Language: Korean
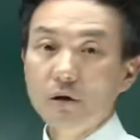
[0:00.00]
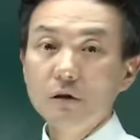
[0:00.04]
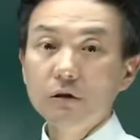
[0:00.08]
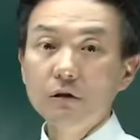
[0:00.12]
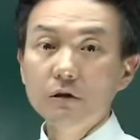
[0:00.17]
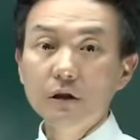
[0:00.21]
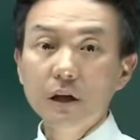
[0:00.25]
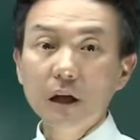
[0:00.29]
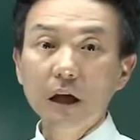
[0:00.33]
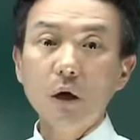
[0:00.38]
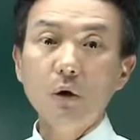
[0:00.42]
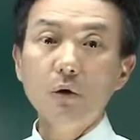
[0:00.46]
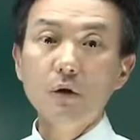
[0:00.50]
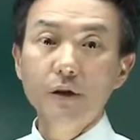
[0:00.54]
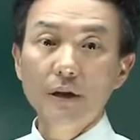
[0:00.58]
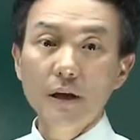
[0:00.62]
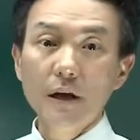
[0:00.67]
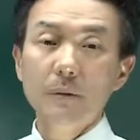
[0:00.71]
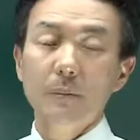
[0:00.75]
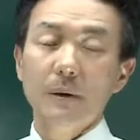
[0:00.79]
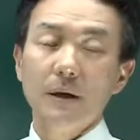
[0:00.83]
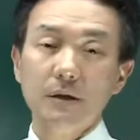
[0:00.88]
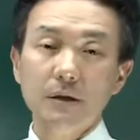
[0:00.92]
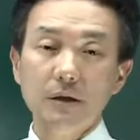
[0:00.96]
의뢰기가
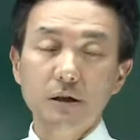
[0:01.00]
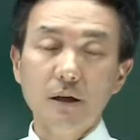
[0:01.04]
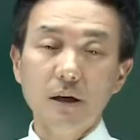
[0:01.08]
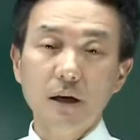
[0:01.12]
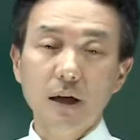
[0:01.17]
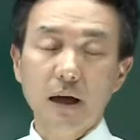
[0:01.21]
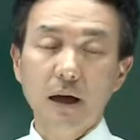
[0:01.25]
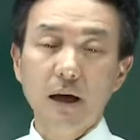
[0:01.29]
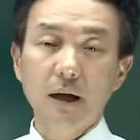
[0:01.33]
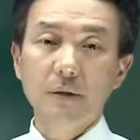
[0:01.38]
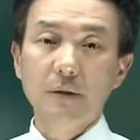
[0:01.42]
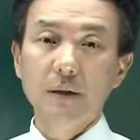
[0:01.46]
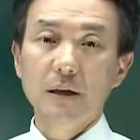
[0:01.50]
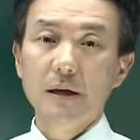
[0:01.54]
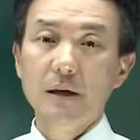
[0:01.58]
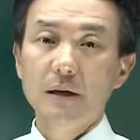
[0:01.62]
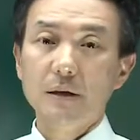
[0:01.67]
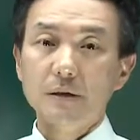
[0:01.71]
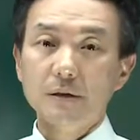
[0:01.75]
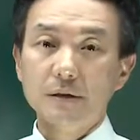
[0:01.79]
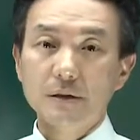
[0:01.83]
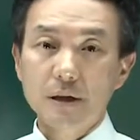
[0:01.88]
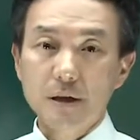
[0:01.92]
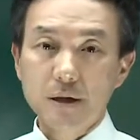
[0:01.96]
월세를 받으니까
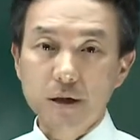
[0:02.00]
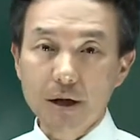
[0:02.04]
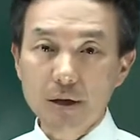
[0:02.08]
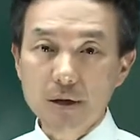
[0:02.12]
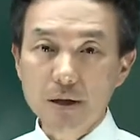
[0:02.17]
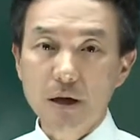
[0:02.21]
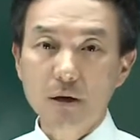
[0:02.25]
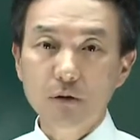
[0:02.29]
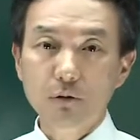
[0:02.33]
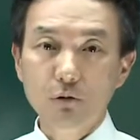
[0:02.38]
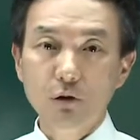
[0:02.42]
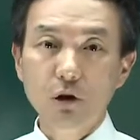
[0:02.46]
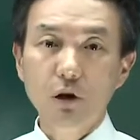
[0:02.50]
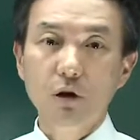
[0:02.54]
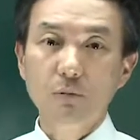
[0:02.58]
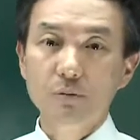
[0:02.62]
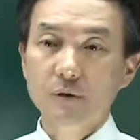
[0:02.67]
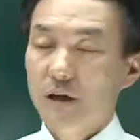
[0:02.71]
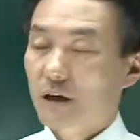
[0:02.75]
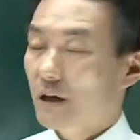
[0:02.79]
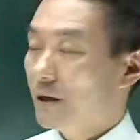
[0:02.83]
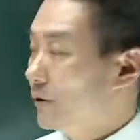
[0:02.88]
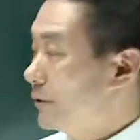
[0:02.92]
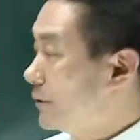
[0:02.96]
재산상 손해가
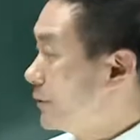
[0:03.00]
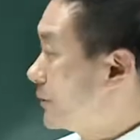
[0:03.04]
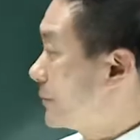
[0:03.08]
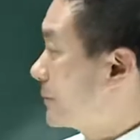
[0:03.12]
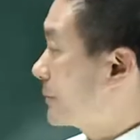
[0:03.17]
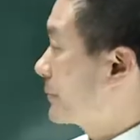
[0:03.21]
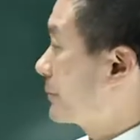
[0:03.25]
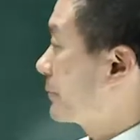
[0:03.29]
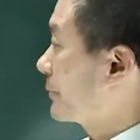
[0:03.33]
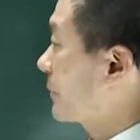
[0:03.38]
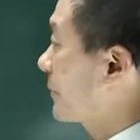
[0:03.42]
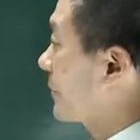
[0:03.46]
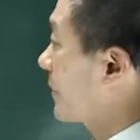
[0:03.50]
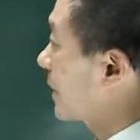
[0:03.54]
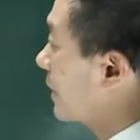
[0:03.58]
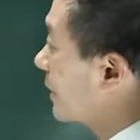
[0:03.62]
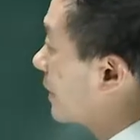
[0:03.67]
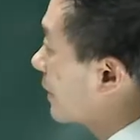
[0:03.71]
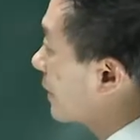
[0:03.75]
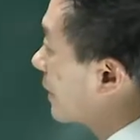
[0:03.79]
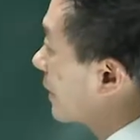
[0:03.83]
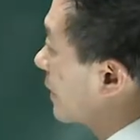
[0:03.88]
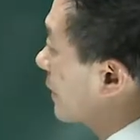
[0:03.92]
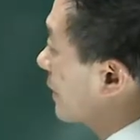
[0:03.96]
없잖아요.
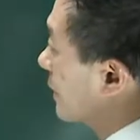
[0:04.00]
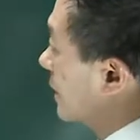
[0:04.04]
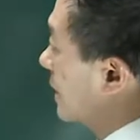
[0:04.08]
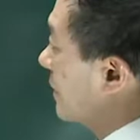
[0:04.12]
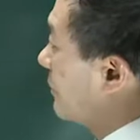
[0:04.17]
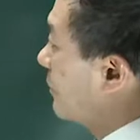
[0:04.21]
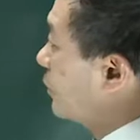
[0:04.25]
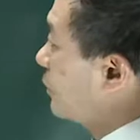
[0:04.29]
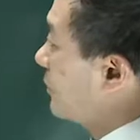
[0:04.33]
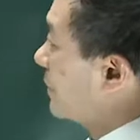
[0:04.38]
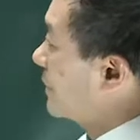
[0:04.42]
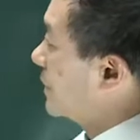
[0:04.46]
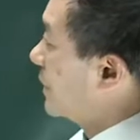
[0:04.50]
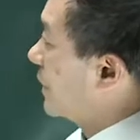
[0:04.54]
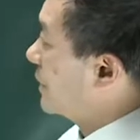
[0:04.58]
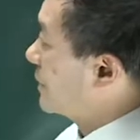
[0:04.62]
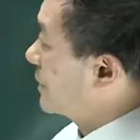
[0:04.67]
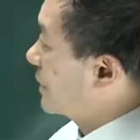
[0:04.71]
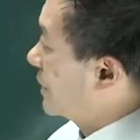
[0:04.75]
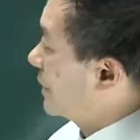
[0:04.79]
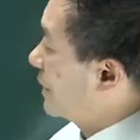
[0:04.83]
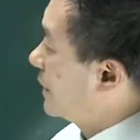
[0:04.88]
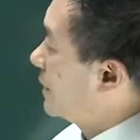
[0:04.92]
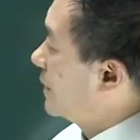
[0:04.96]
3번도
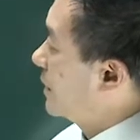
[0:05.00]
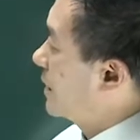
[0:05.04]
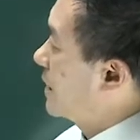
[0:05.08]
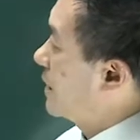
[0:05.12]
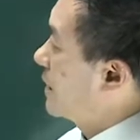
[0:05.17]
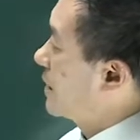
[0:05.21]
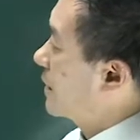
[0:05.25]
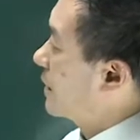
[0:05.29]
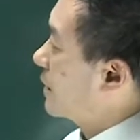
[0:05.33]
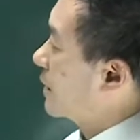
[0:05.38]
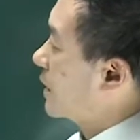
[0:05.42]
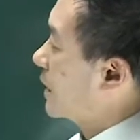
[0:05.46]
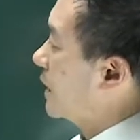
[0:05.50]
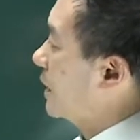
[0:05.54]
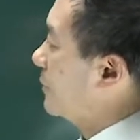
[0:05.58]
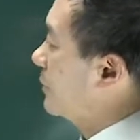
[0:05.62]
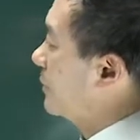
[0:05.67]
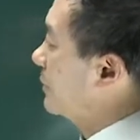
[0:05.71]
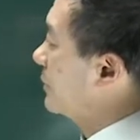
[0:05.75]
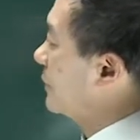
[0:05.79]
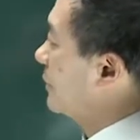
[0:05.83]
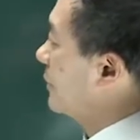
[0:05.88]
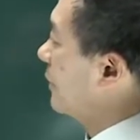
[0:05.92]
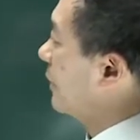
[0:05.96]
마찬가지
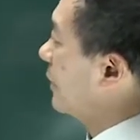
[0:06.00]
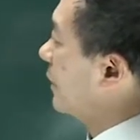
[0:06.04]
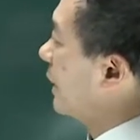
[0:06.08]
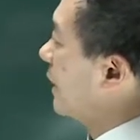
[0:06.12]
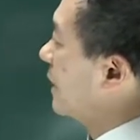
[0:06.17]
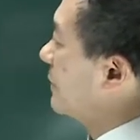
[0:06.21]
가본을과